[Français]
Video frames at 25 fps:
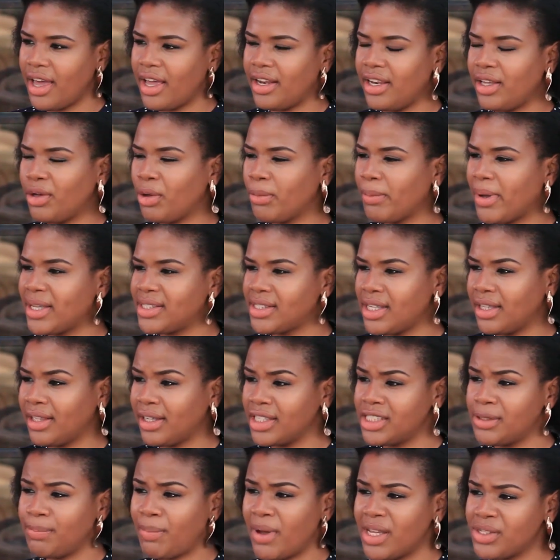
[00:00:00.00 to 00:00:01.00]
Elle est
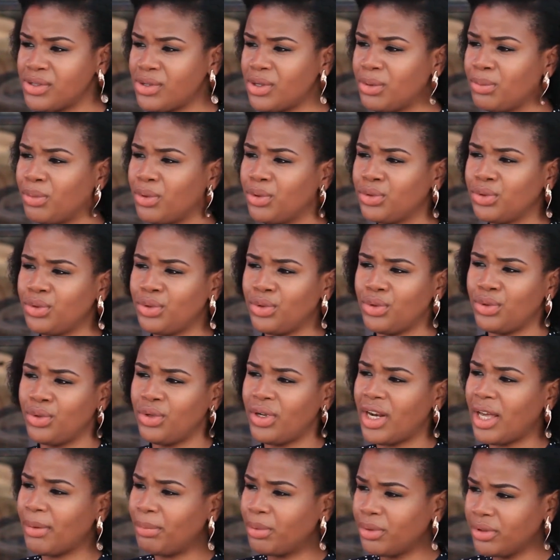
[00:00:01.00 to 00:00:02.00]
ambassadrice pas seulement de
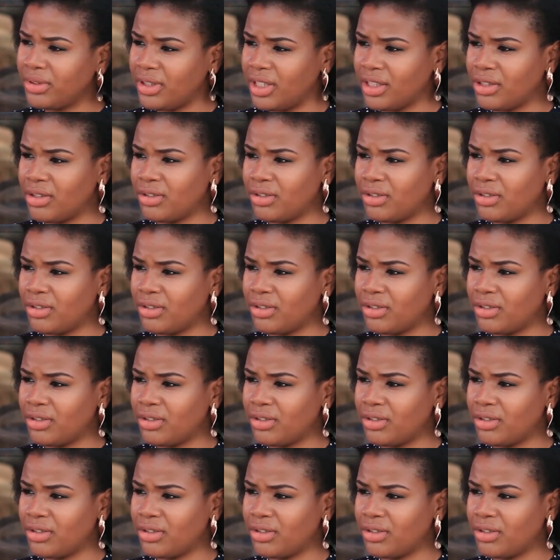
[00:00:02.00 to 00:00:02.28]
la beauté